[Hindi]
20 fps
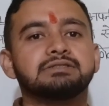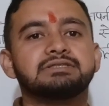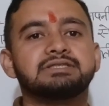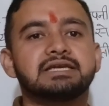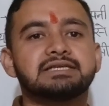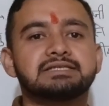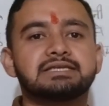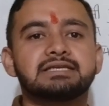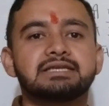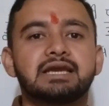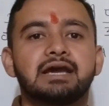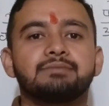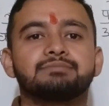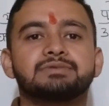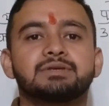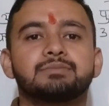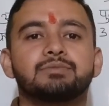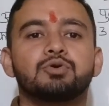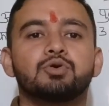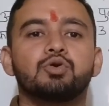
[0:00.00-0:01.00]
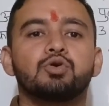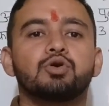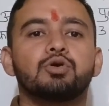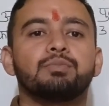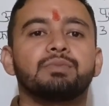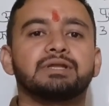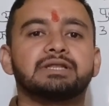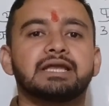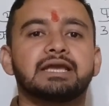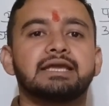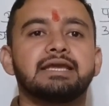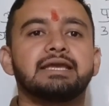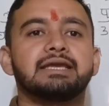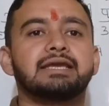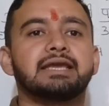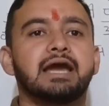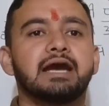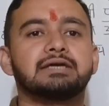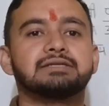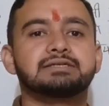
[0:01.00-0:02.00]
जैसे कि आप सब लोगों को पता ही है
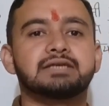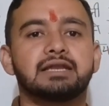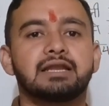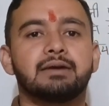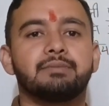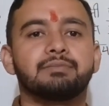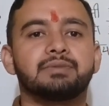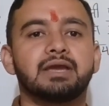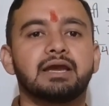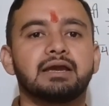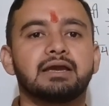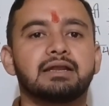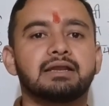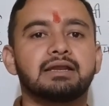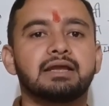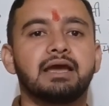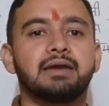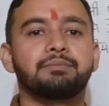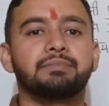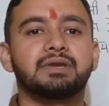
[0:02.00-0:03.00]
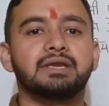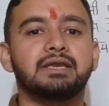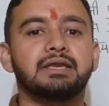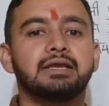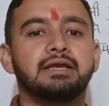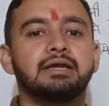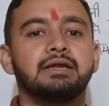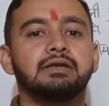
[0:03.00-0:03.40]
कि आजकल हम क्या कर रहे हैं आपकी